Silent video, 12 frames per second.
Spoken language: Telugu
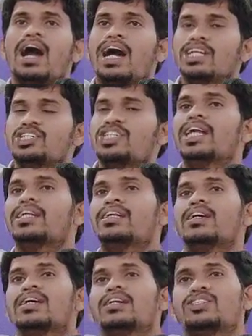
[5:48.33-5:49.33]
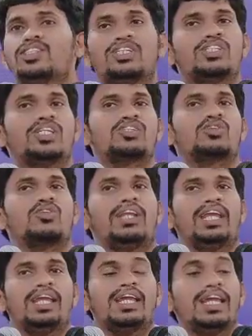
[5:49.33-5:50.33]
ఆ షర్ట్
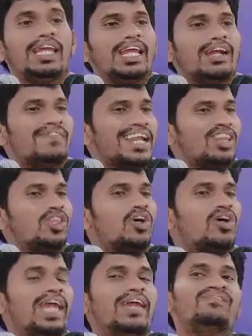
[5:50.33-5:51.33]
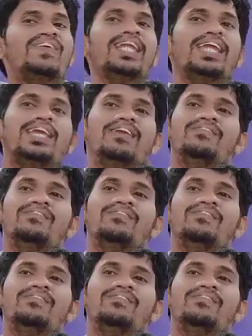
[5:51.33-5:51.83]
చించేసుకొని ఇక మనతో ఏం పని